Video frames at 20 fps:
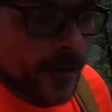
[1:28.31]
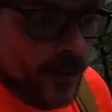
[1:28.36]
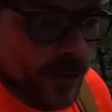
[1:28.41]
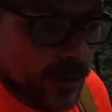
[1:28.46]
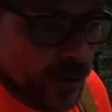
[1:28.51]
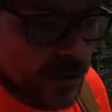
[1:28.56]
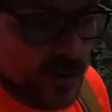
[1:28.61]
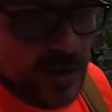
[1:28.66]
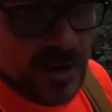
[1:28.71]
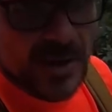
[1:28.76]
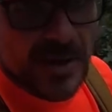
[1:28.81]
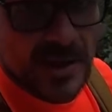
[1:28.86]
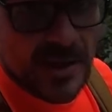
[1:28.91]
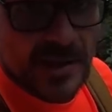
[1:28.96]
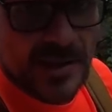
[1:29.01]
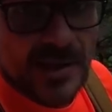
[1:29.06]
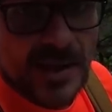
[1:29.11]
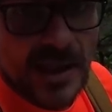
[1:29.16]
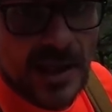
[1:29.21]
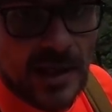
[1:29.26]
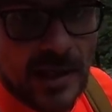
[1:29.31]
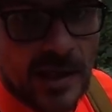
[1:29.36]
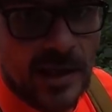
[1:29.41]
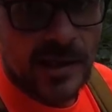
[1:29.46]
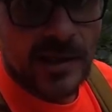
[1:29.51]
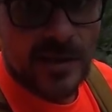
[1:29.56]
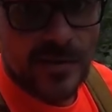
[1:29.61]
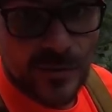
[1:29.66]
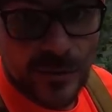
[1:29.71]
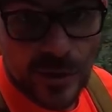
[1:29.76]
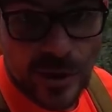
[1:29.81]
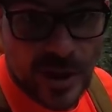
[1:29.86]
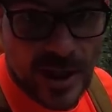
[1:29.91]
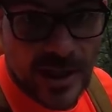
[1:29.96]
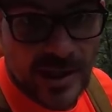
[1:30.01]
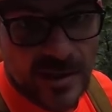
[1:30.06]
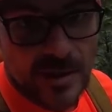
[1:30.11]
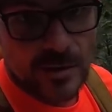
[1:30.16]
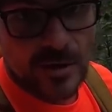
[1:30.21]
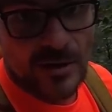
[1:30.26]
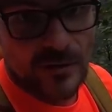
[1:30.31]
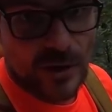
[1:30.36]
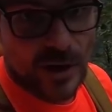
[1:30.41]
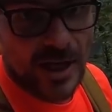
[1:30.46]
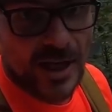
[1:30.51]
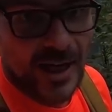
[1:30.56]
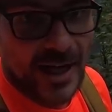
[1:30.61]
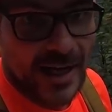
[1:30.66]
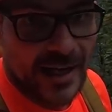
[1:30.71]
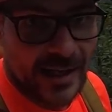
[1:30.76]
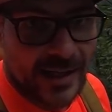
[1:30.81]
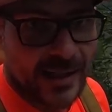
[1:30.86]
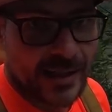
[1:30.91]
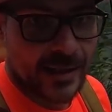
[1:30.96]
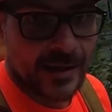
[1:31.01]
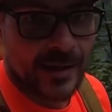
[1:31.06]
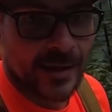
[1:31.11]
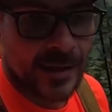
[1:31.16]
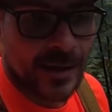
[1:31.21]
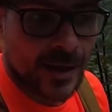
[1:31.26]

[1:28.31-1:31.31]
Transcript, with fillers: Und dieses Ziel, das will ich jetzt dann einfach erreichen.